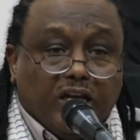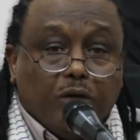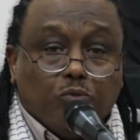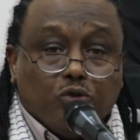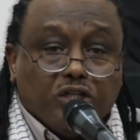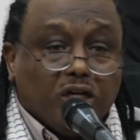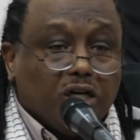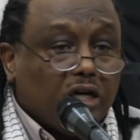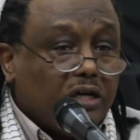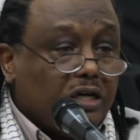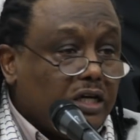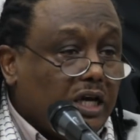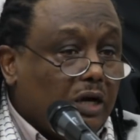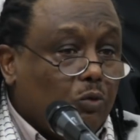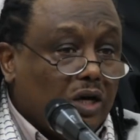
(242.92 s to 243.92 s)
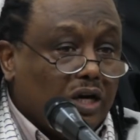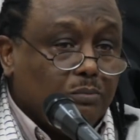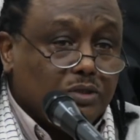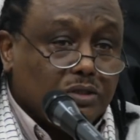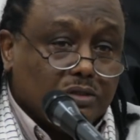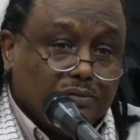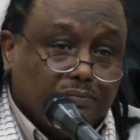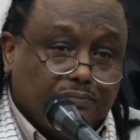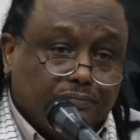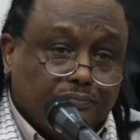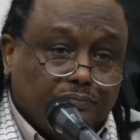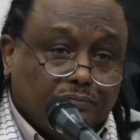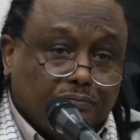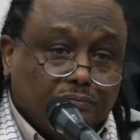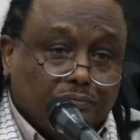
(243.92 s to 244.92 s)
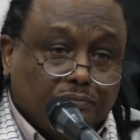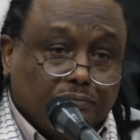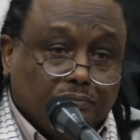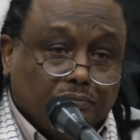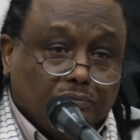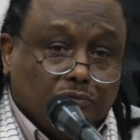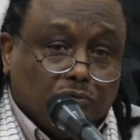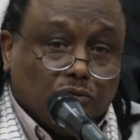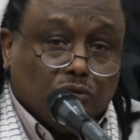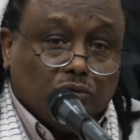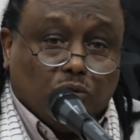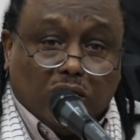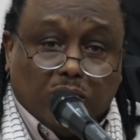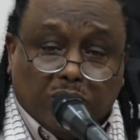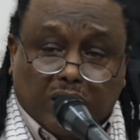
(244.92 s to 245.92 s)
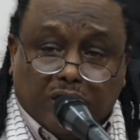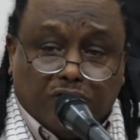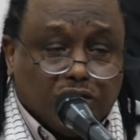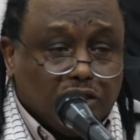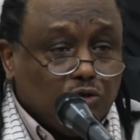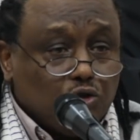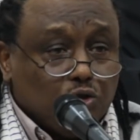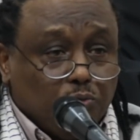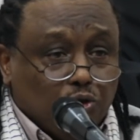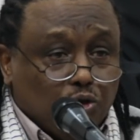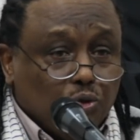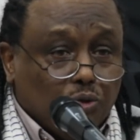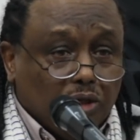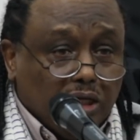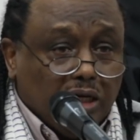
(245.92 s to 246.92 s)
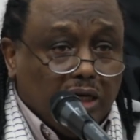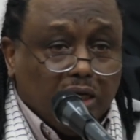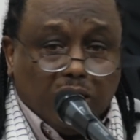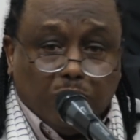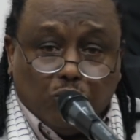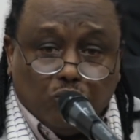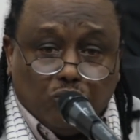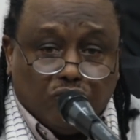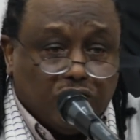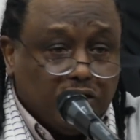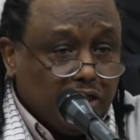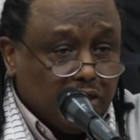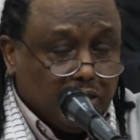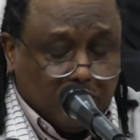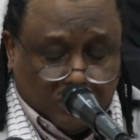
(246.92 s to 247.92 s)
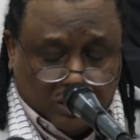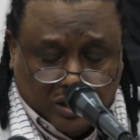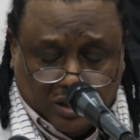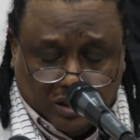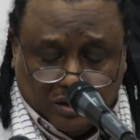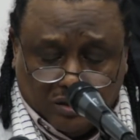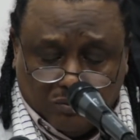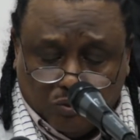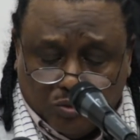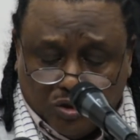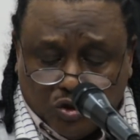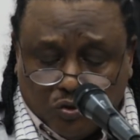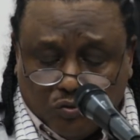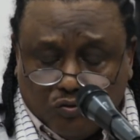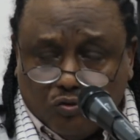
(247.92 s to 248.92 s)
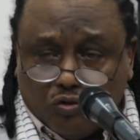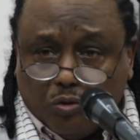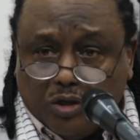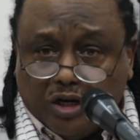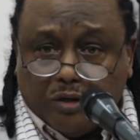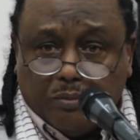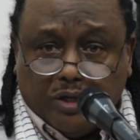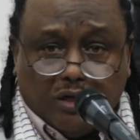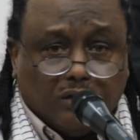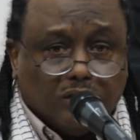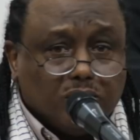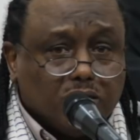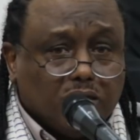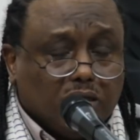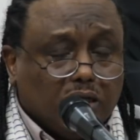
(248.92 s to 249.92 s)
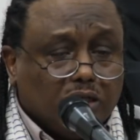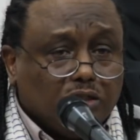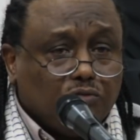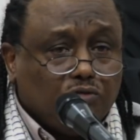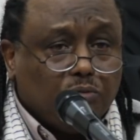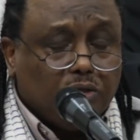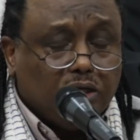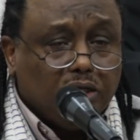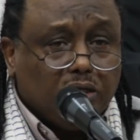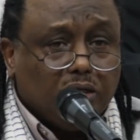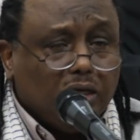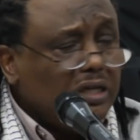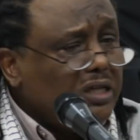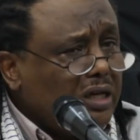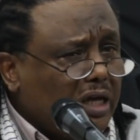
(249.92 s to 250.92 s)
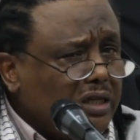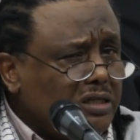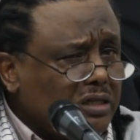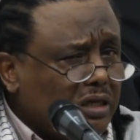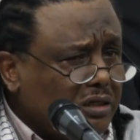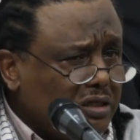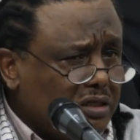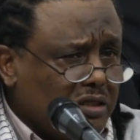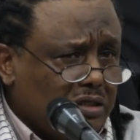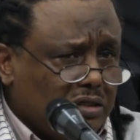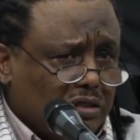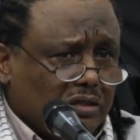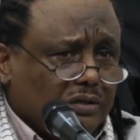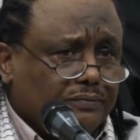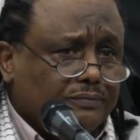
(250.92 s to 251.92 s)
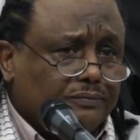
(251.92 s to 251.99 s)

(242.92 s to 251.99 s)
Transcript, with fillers: نائب وزير الخارجيه اول امس وانا ما اعرف اذا انتم سمعتوه ولا لا لكن موجود في النت الان ممكن تشوفوه يوم الاربعاء 19 فبراير هذا الحديث خطير جدا